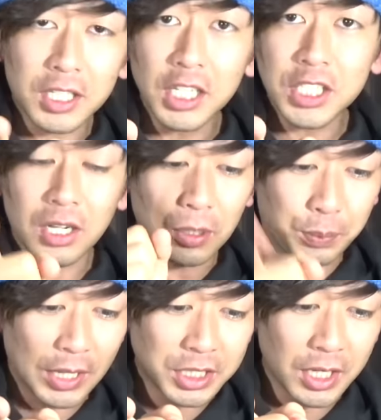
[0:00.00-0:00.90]
が金じゃなく
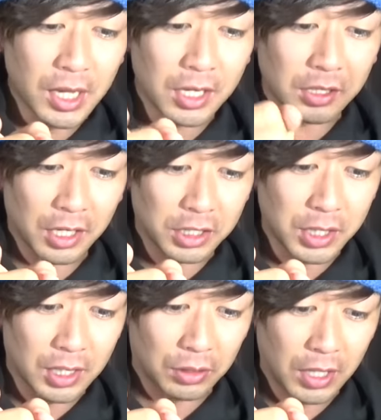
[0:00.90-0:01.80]
てプラチナカラーだったら
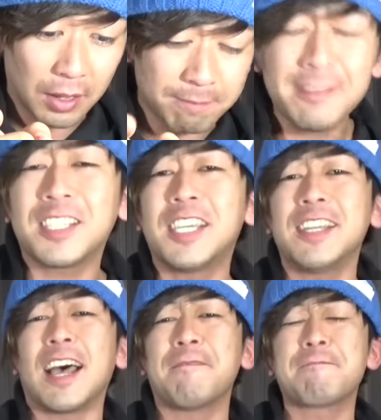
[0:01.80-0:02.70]
S ランク確定。うん
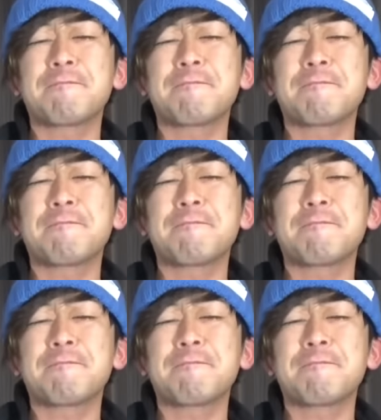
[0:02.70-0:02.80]
金だ。